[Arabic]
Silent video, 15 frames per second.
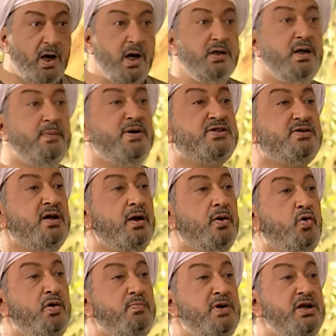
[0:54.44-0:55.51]
انا بس اللي
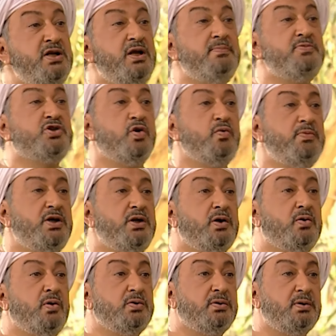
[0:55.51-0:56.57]
اقول مين يمشي ومين
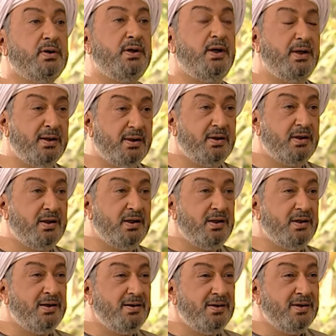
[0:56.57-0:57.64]
يقعد ها
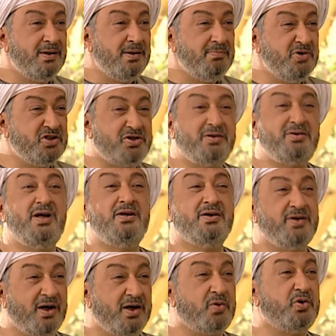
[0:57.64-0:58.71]
مش تديني
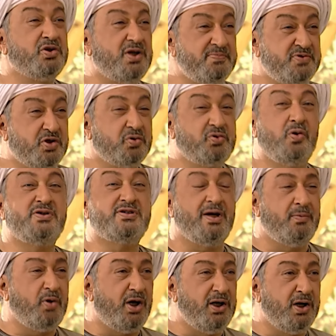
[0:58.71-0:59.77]
ظهرك وتمشي وتقول
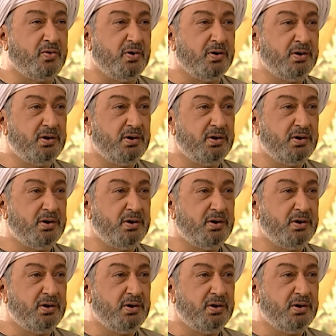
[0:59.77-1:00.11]
سلام عليكم